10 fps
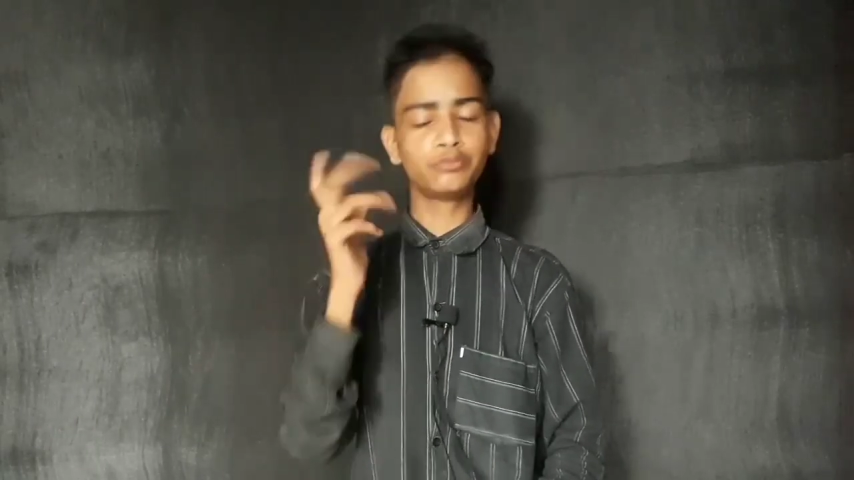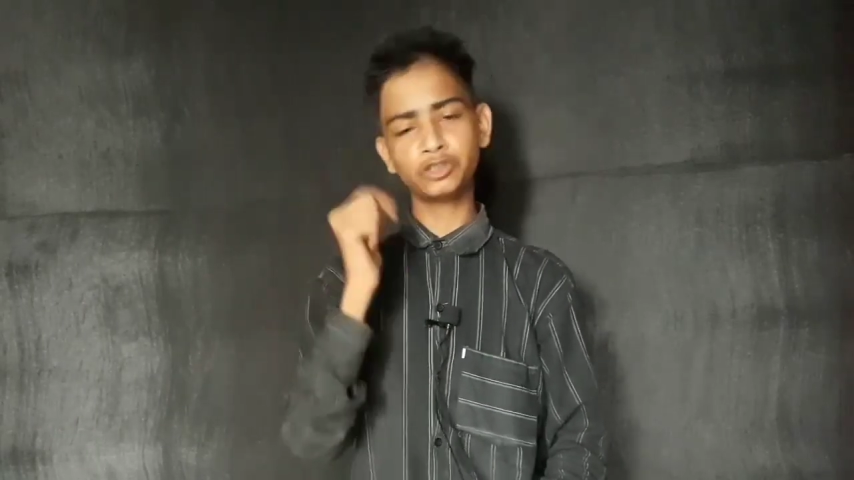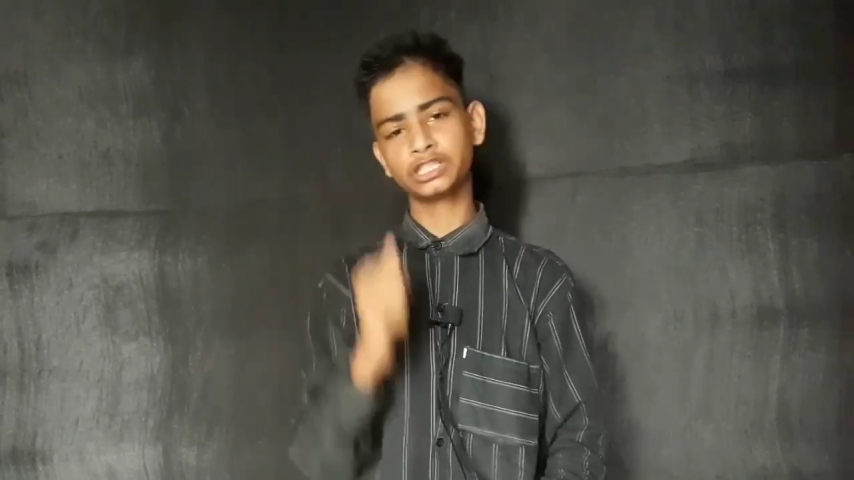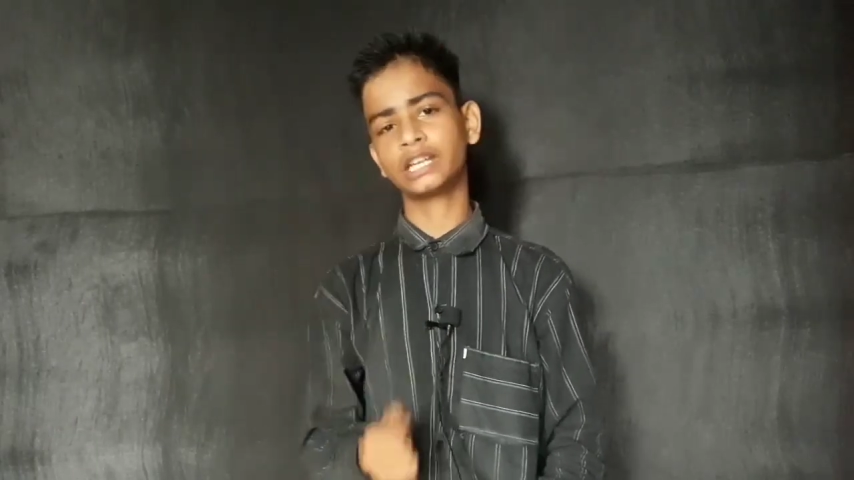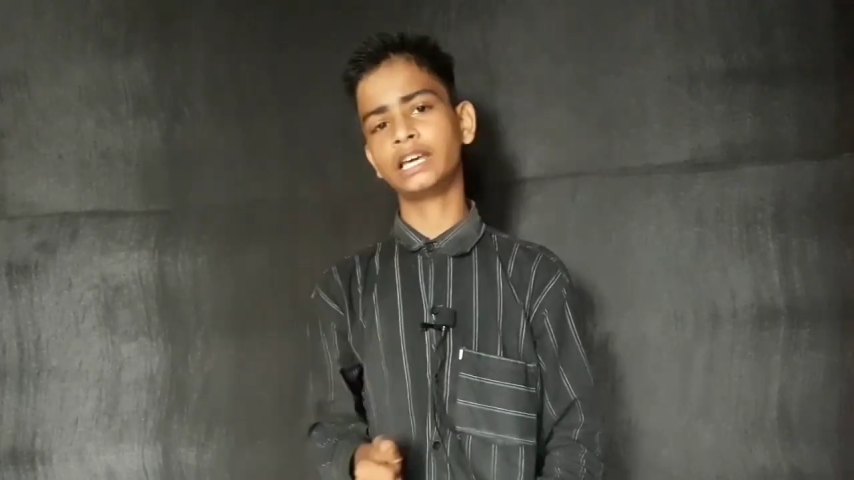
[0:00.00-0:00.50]

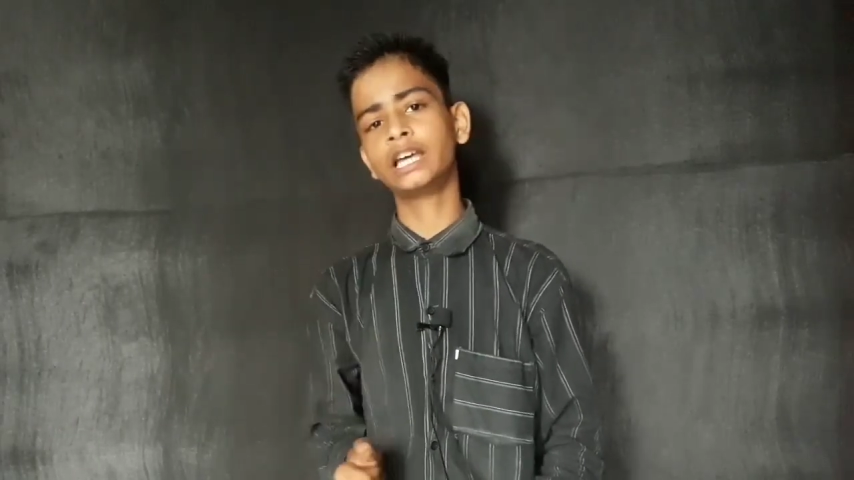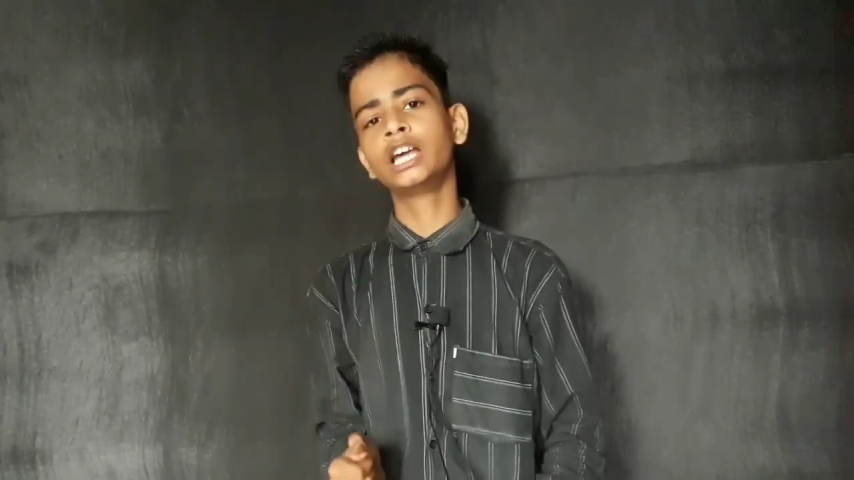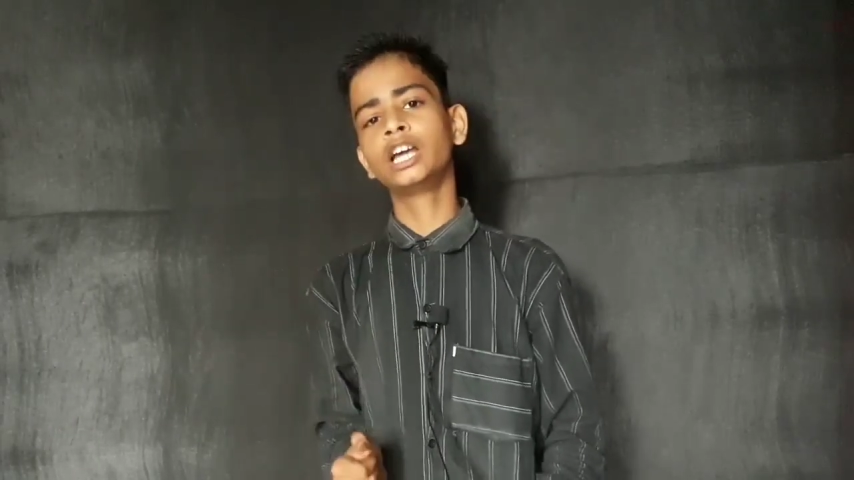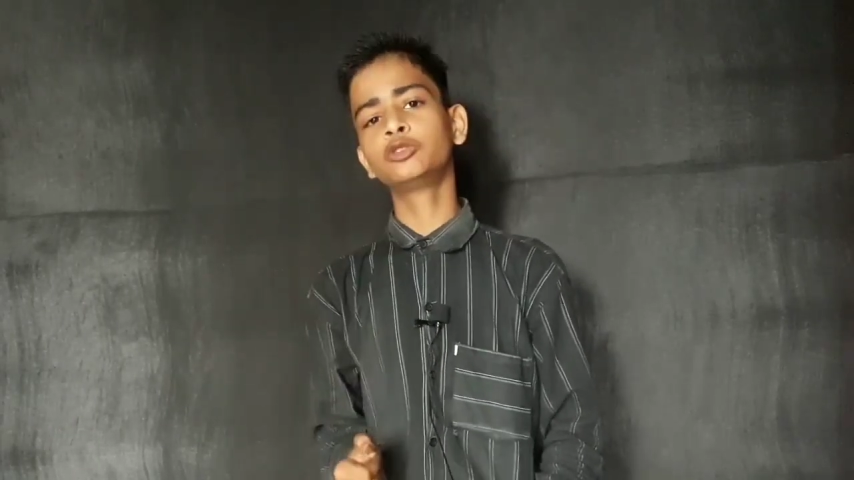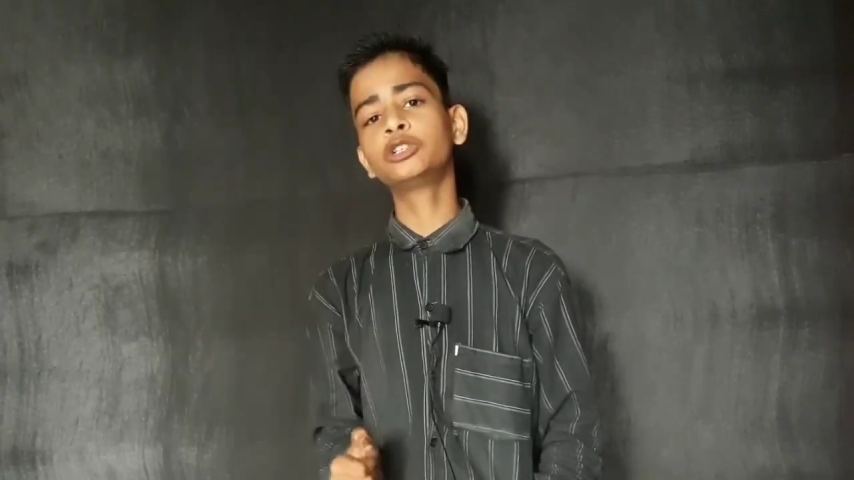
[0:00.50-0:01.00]
मुश्किल है
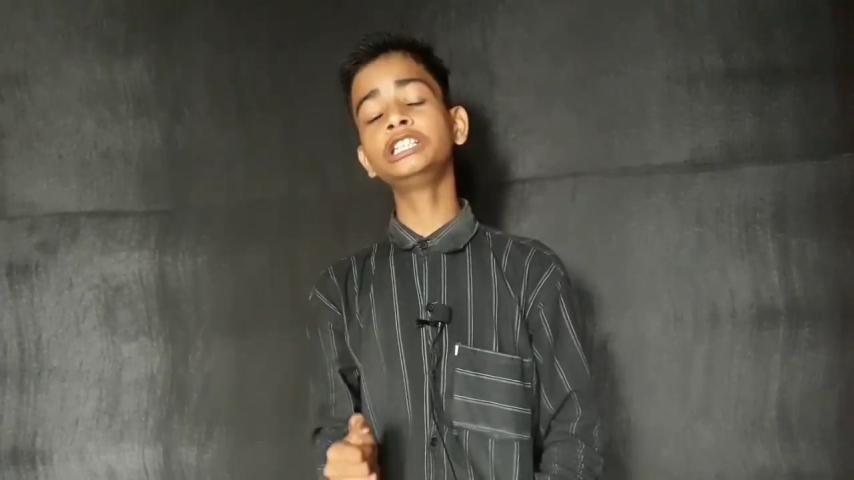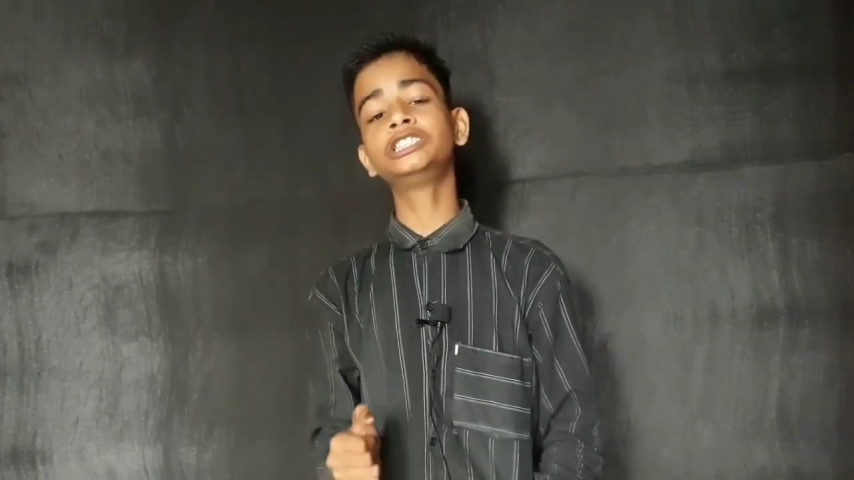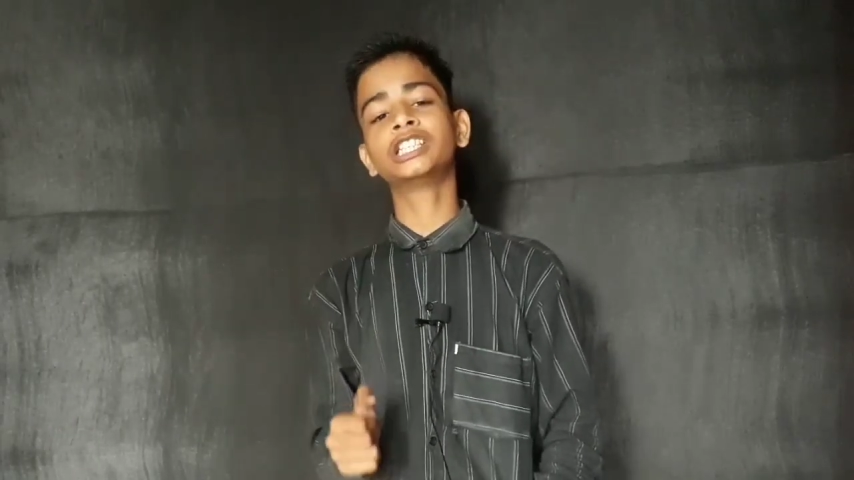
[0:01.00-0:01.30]
क्योंकि